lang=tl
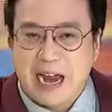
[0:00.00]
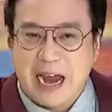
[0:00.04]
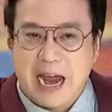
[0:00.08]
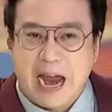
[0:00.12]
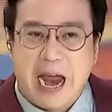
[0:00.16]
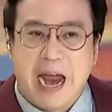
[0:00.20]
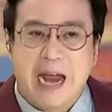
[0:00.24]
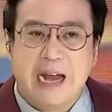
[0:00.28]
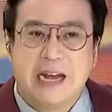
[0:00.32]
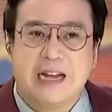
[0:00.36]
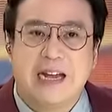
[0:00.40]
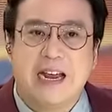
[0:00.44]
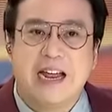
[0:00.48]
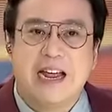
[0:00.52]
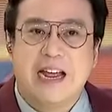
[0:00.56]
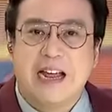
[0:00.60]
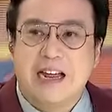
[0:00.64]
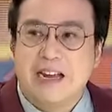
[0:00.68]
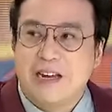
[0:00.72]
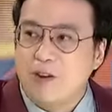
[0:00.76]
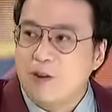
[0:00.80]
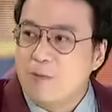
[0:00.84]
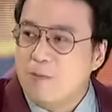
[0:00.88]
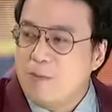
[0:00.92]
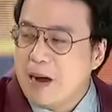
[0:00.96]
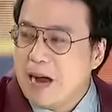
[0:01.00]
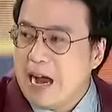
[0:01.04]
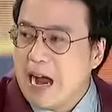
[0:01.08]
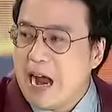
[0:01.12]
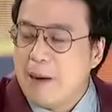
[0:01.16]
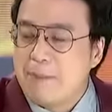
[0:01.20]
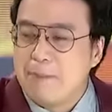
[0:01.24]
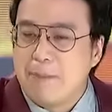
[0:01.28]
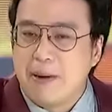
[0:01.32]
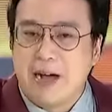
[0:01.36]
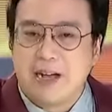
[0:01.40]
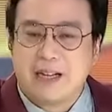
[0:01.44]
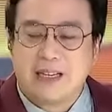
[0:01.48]
And yung
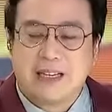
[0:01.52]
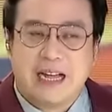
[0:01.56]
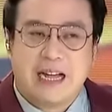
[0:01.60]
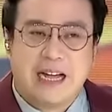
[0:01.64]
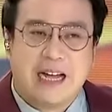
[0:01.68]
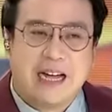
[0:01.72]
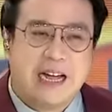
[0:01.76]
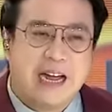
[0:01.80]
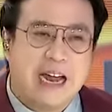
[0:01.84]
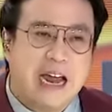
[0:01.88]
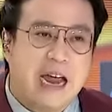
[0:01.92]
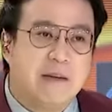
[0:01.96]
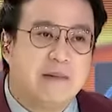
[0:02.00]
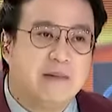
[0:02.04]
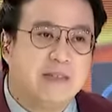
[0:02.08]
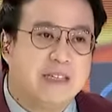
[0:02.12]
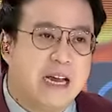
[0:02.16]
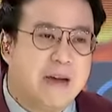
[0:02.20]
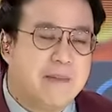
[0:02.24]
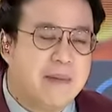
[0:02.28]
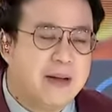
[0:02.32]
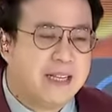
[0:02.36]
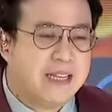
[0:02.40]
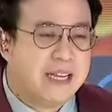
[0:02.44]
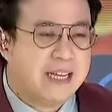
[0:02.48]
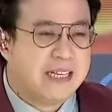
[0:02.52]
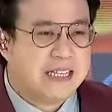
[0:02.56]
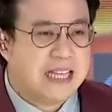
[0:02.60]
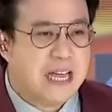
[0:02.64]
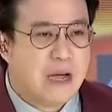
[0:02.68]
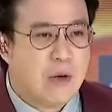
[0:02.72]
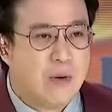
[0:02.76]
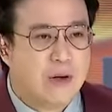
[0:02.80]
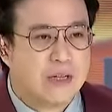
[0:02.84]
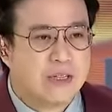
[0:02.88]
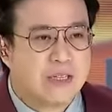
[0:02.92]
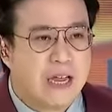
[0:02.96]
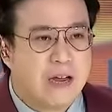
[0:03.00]
pang-apat, uh, ah, MJ, may
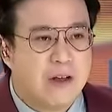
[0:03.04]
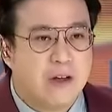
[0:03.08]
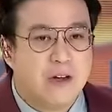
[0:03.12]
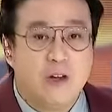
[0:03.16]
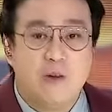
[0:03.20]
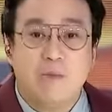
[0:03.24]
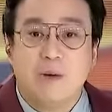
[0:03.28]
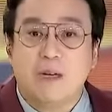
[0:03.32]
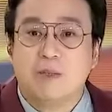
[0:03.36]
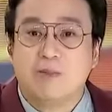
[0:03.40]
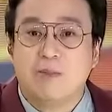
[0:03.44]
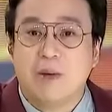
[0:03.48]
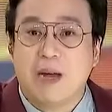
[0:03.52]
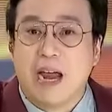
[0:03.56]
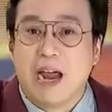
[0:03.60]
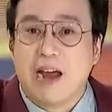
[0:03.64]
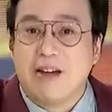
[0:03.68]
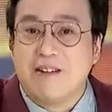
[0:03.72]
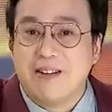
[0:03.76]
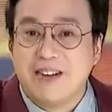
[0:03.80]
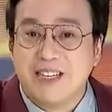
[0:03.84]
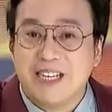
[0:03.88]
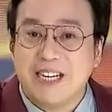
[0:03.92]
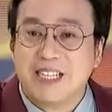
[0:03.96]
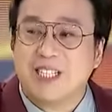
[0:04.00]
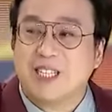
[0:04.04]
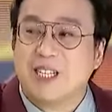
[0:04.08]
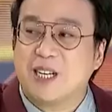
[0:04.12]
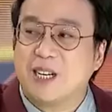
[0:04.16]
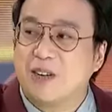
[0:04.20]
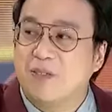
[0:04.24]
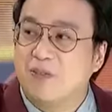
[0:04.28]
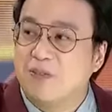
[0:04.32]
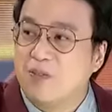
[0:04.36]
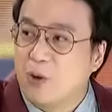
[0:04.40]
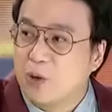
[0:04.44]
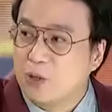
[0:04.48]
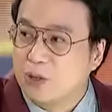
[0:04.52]
tinatawag tayo, you must be a registered
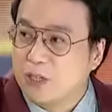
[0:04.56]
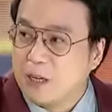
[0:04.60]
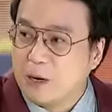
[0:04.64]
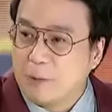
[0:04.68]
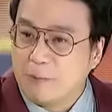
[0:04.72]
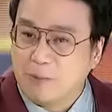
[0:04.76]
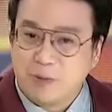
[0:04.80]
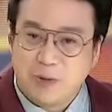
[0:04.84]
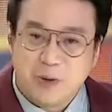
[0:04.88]
voter.